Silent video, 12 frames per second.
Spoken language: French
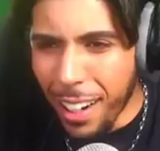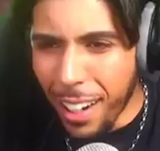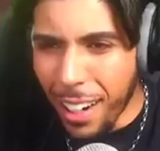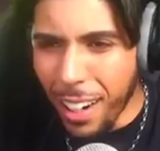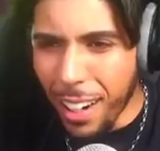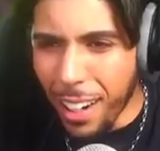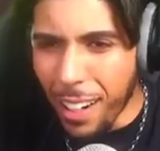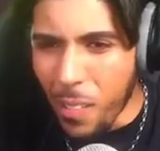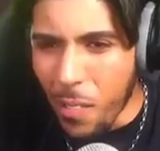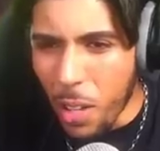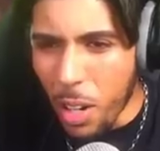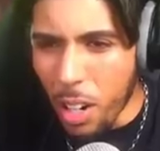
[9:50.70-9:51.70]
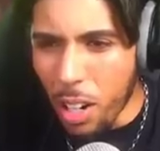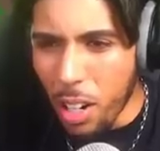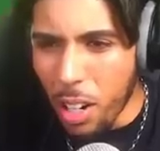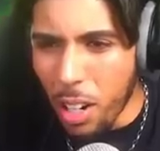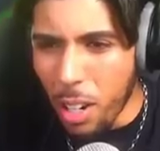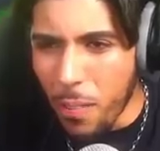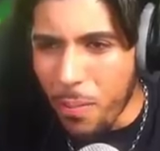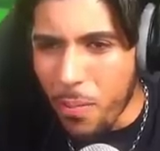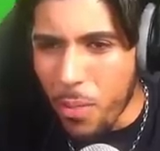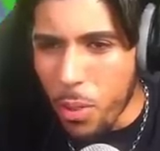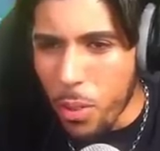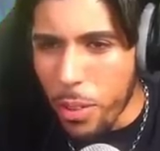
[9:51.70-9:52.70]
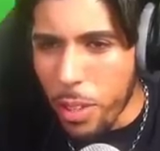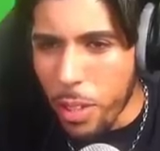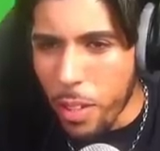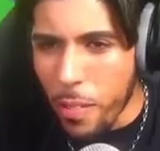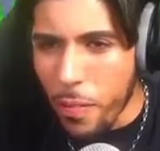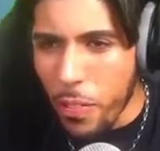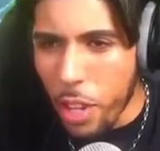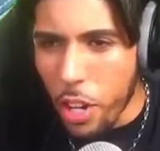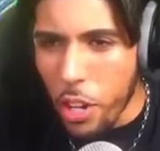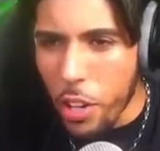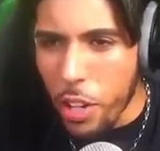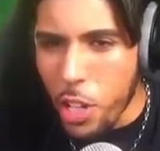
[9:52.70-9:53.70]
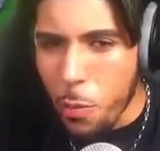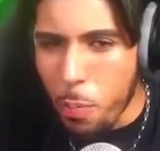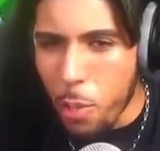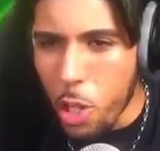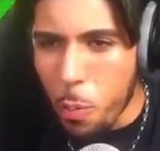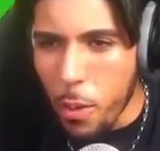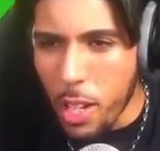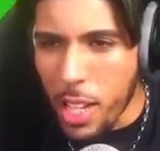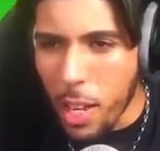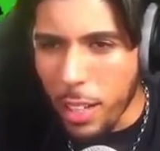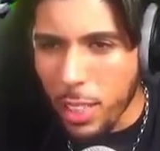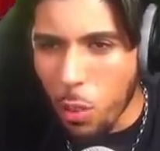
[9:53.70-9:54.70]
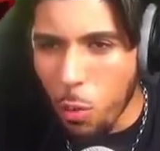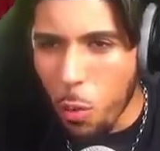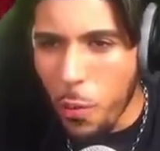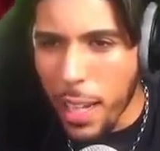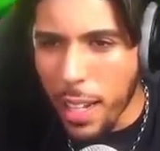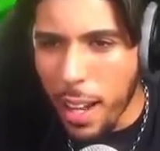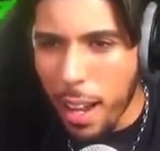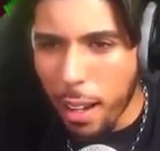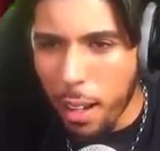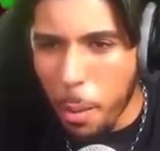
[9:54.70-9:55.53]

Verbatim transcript: Ah, oui. Euh... Oui, je suis parfait. Euh, je peux savoir ce que vous faites là